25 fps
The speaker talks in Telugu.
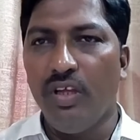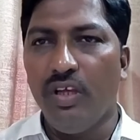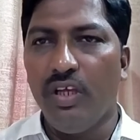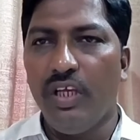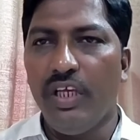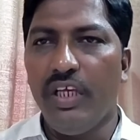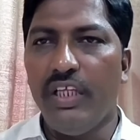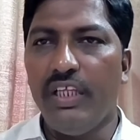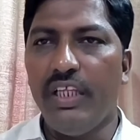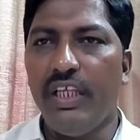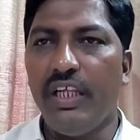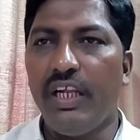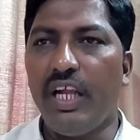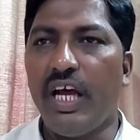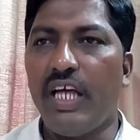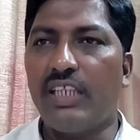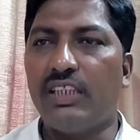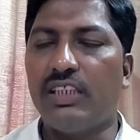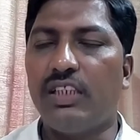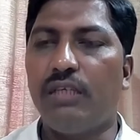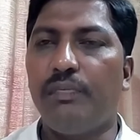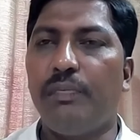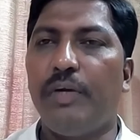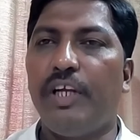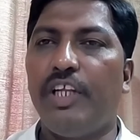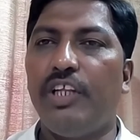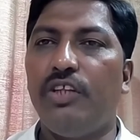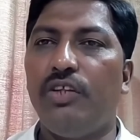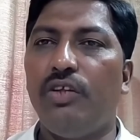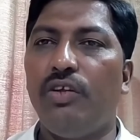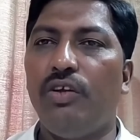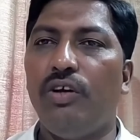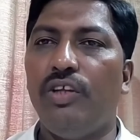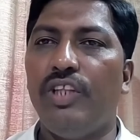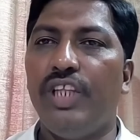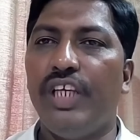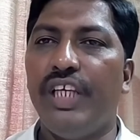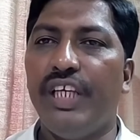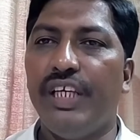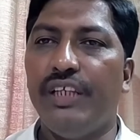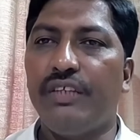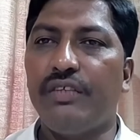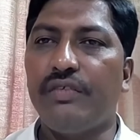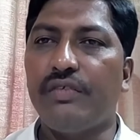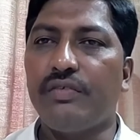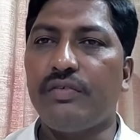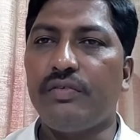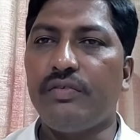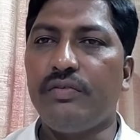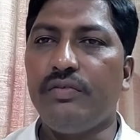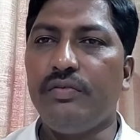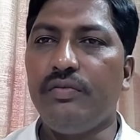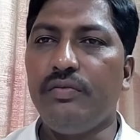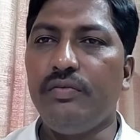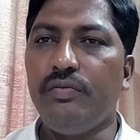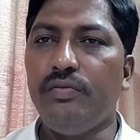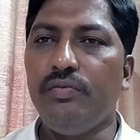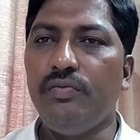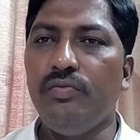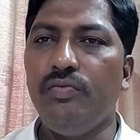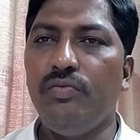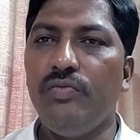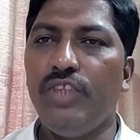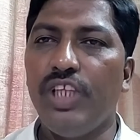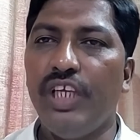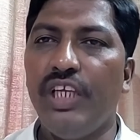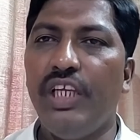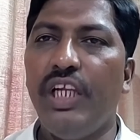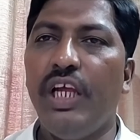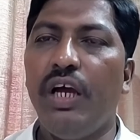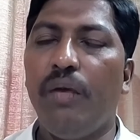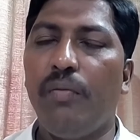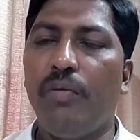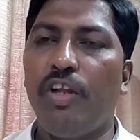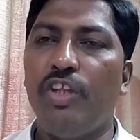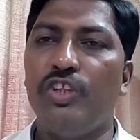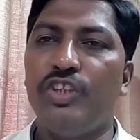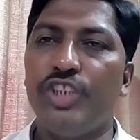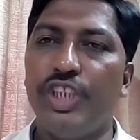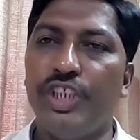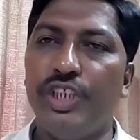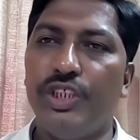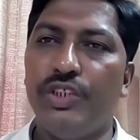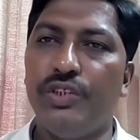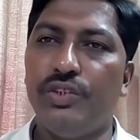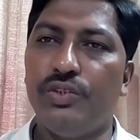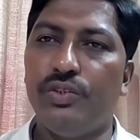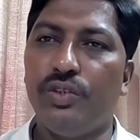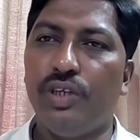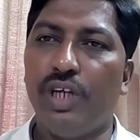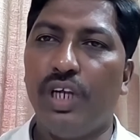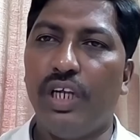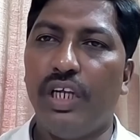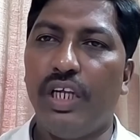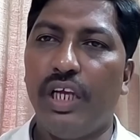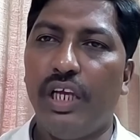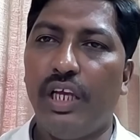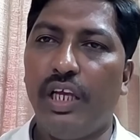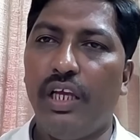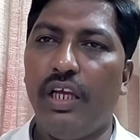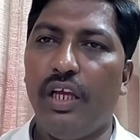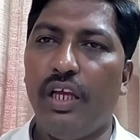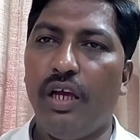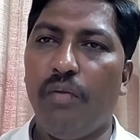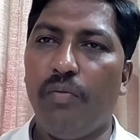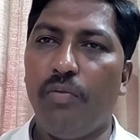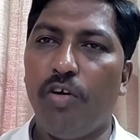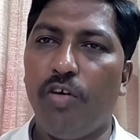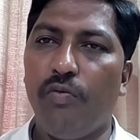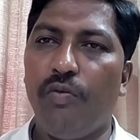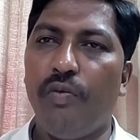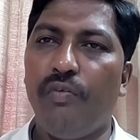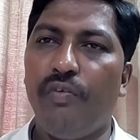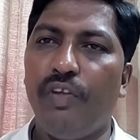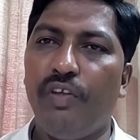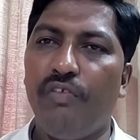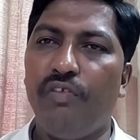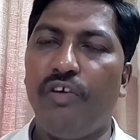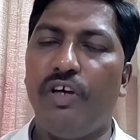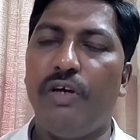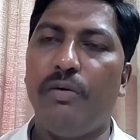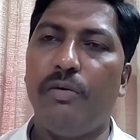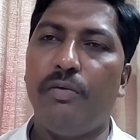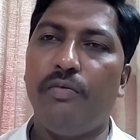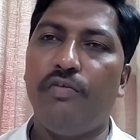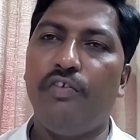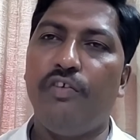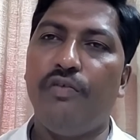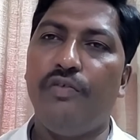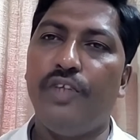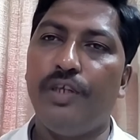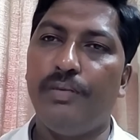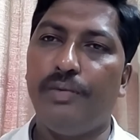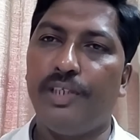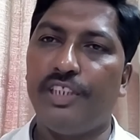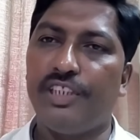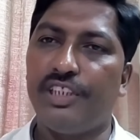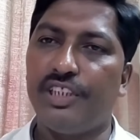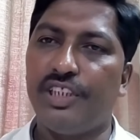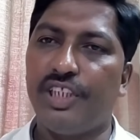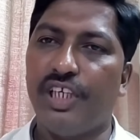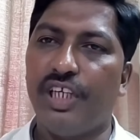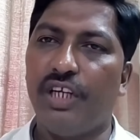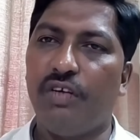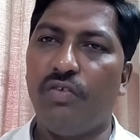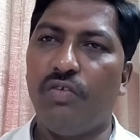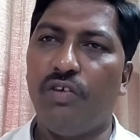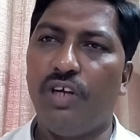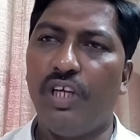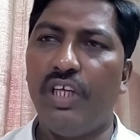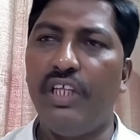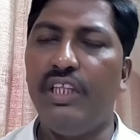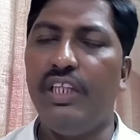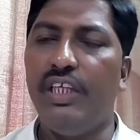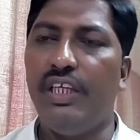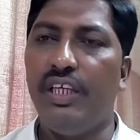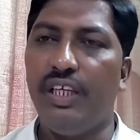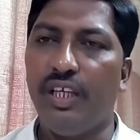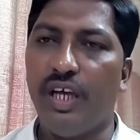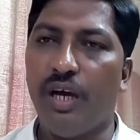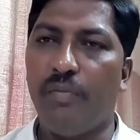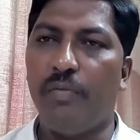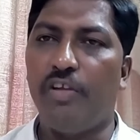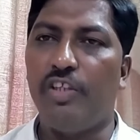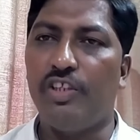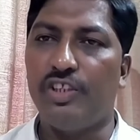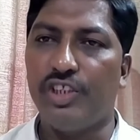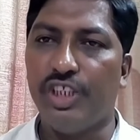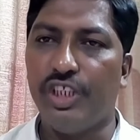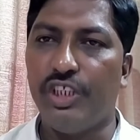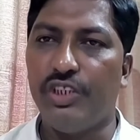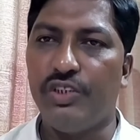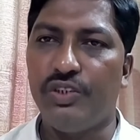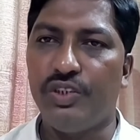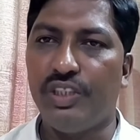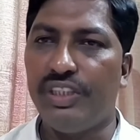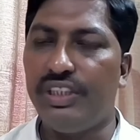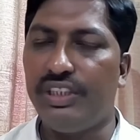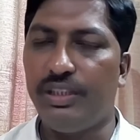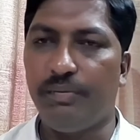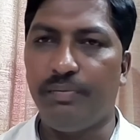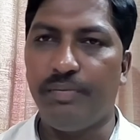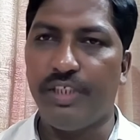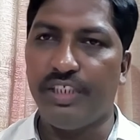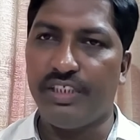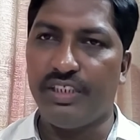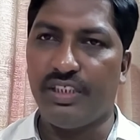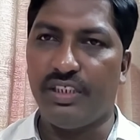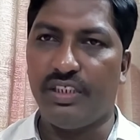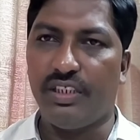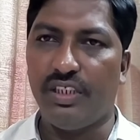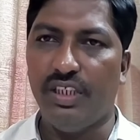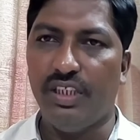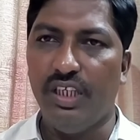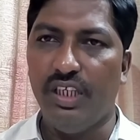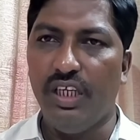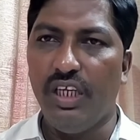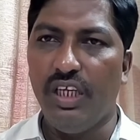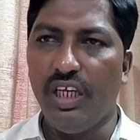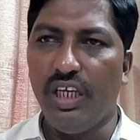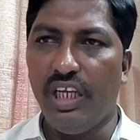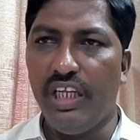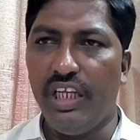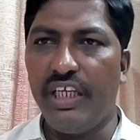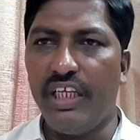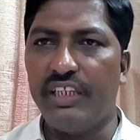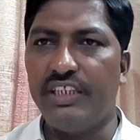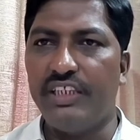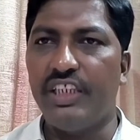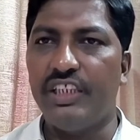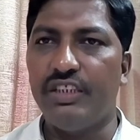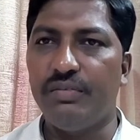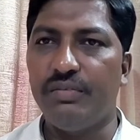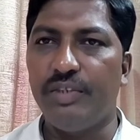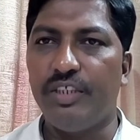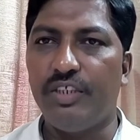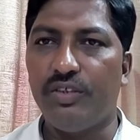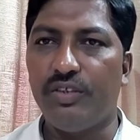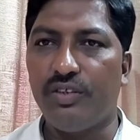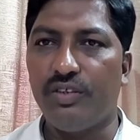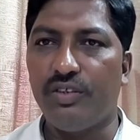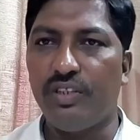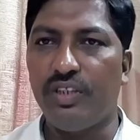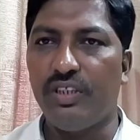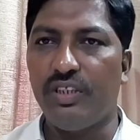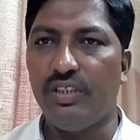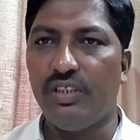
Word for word: ఇది రాష్ట్ర పరిధిలోది దీన్ని అమలు చేయొచ్చు అంటే అబో ఫిఫ్టీ ఫిఫ్టీ పర్సెంట్ అయినా కూడా ఇది అమలు చేయొచ్చు అని చెప్పారు క్లియర్ జడ్జ్మెంట్ ఉంది